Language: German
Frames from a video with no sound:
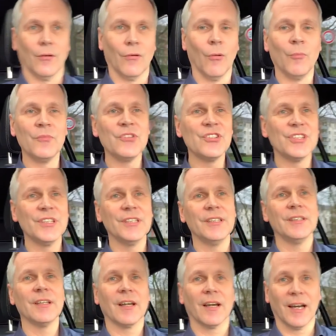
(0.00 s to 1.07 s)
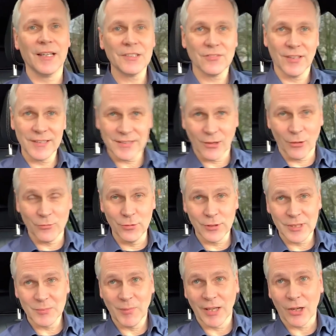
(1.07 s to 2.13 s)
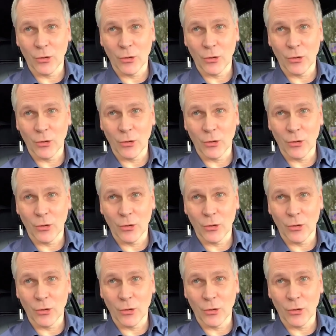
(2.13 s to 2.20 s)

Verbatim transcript: Um die Reichweite auch wirklich mal